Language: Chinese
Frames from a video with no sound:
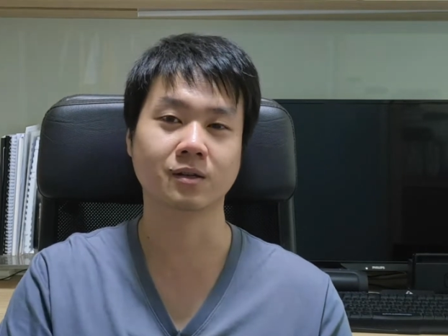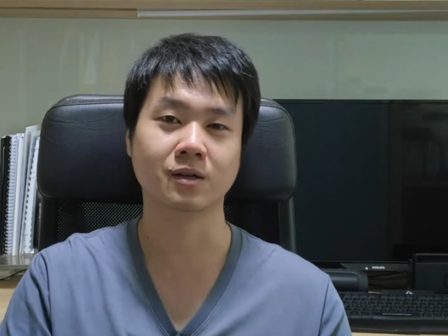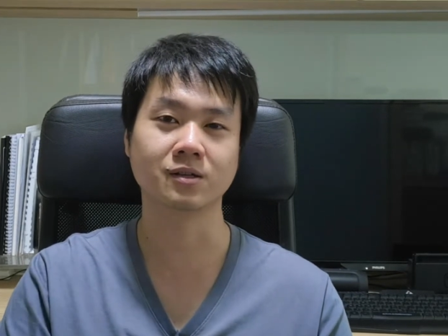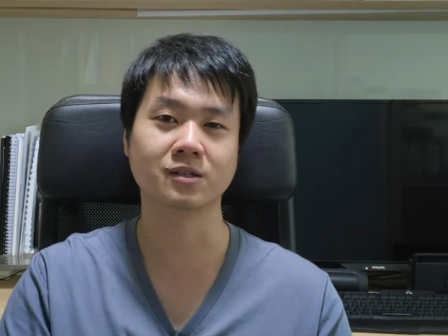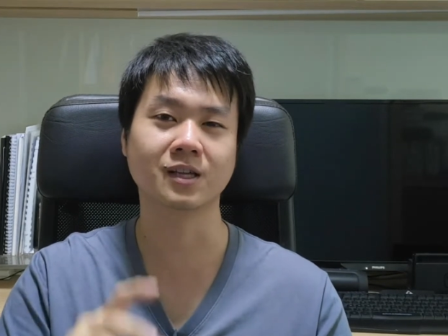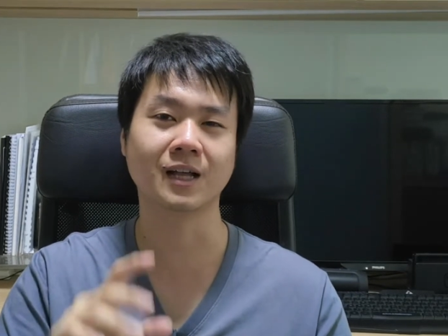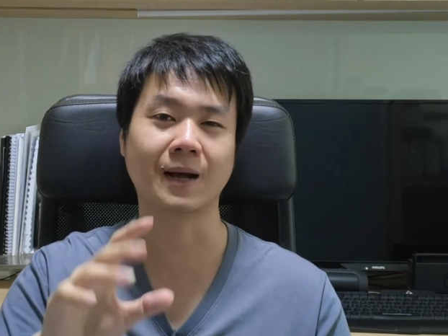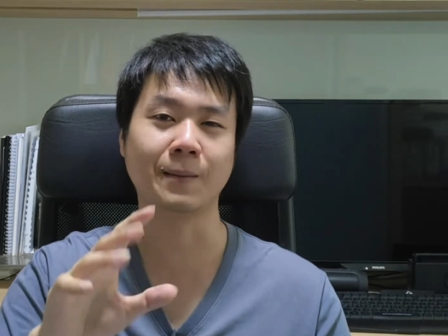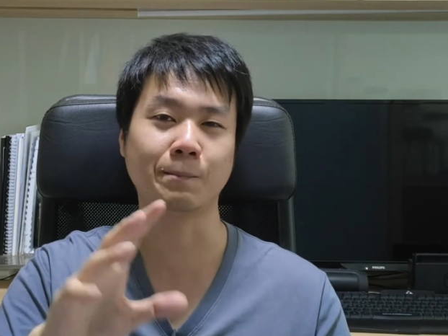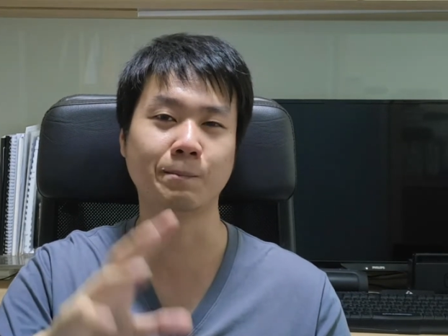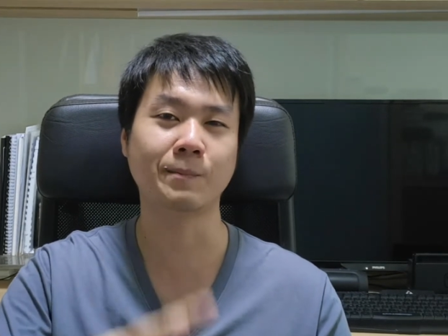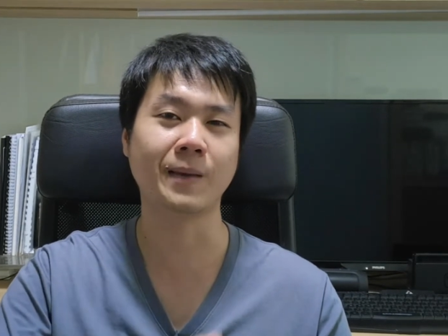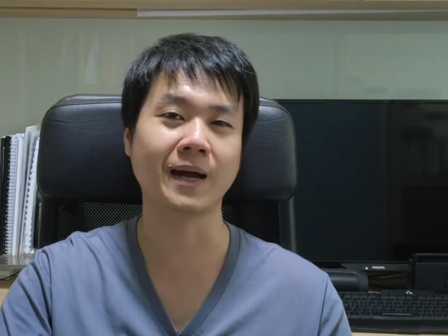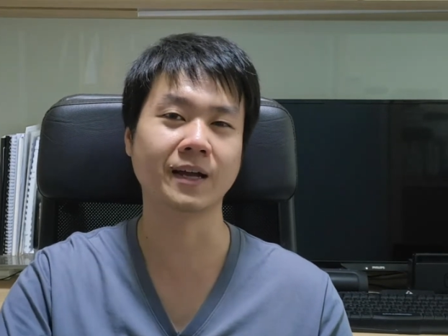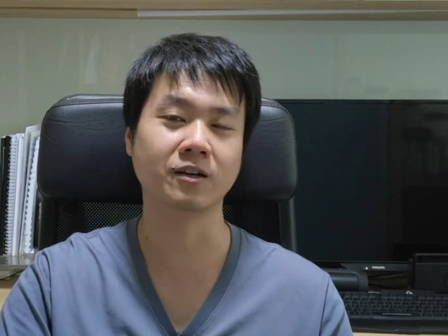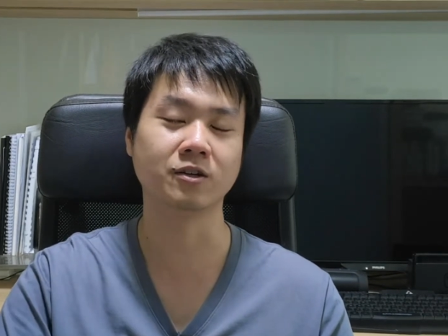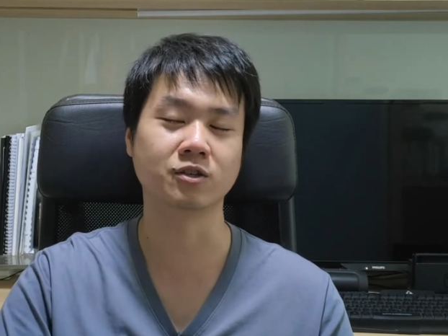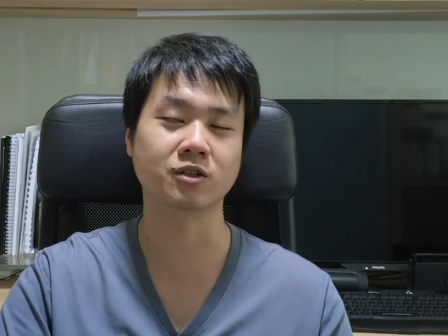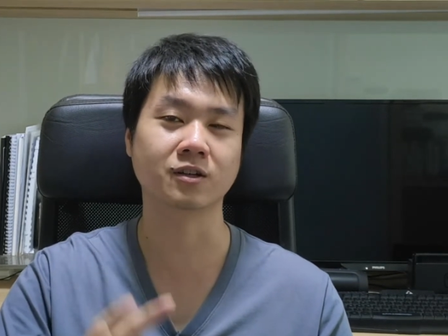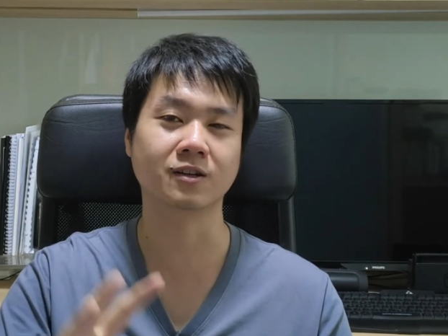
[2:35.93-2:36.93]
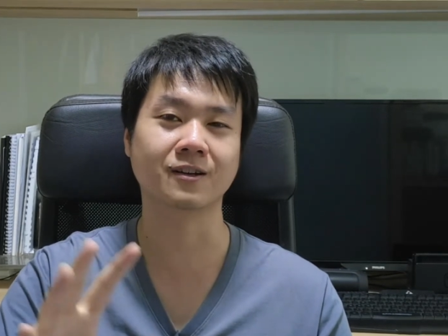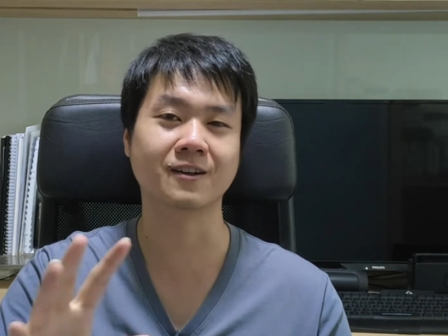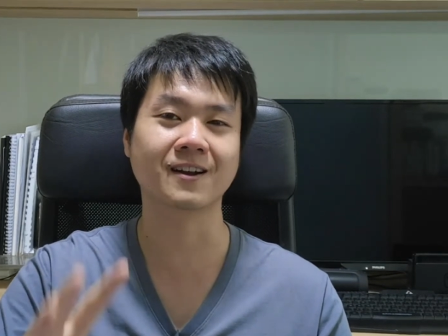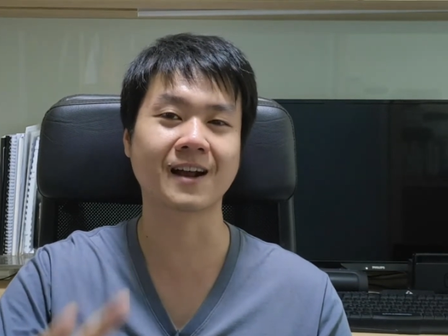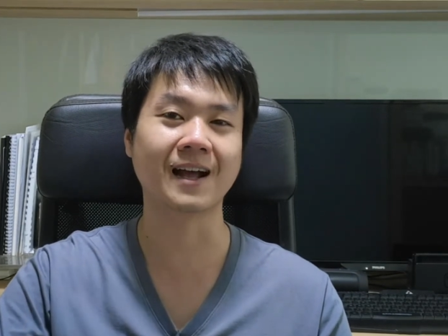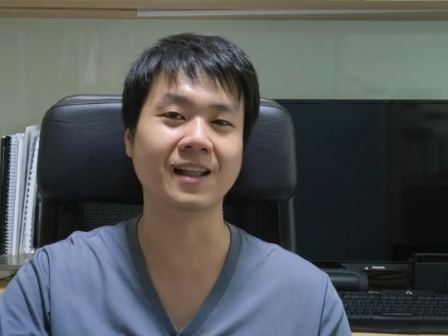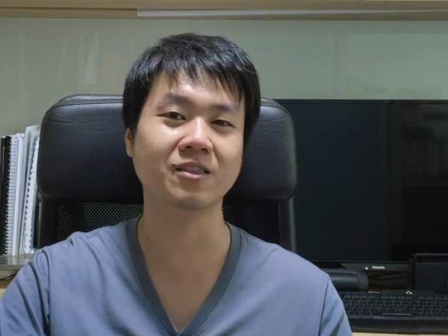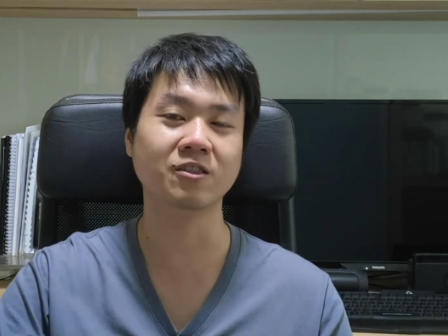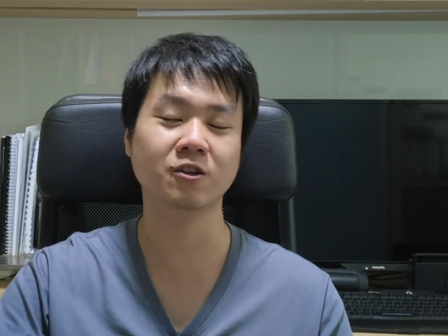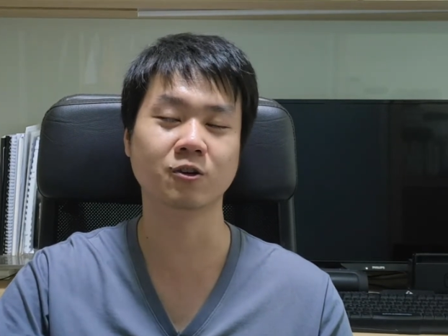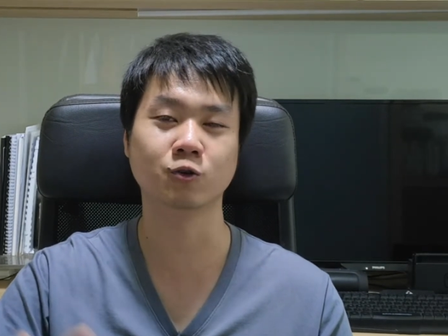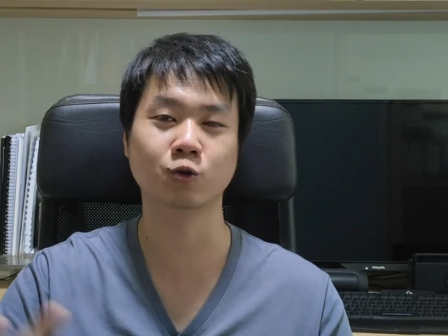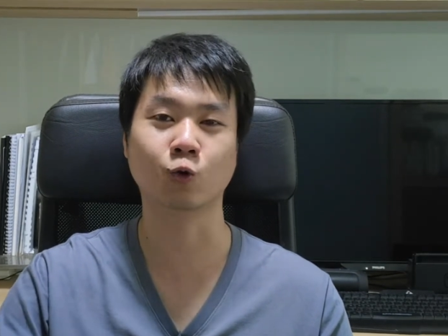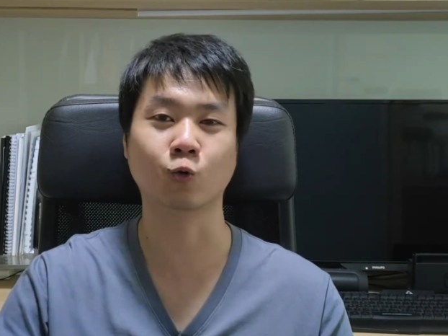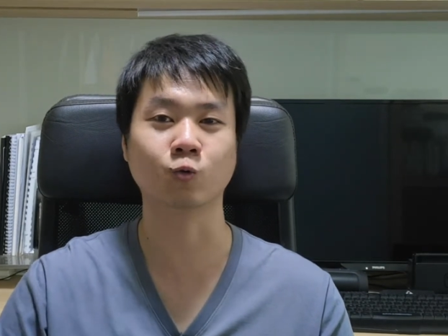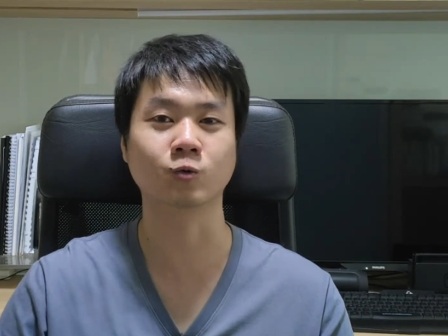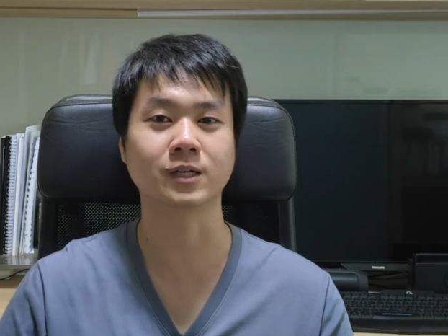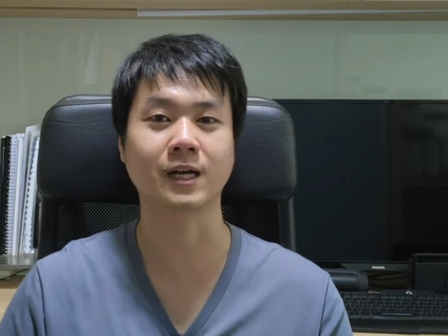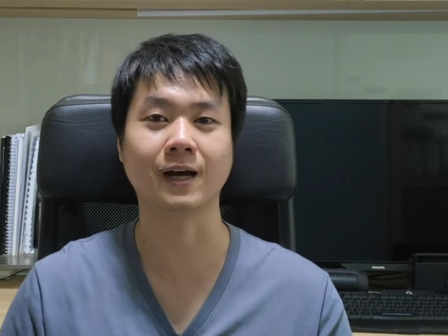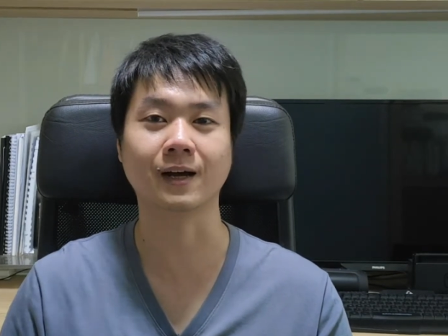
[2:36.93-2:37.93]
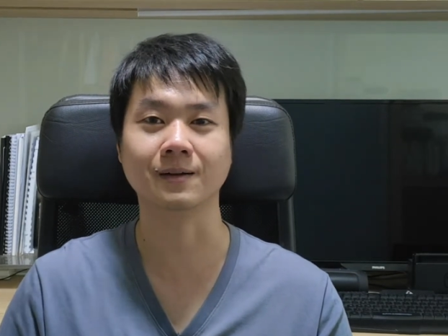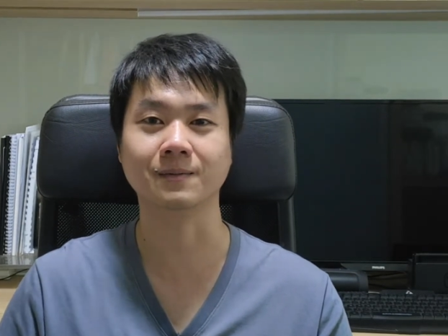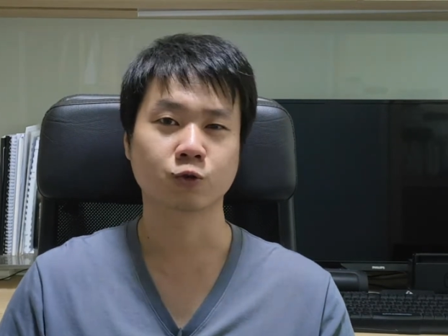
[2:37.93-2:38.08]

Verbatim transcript: 但是他卖的是干的肉骨茶，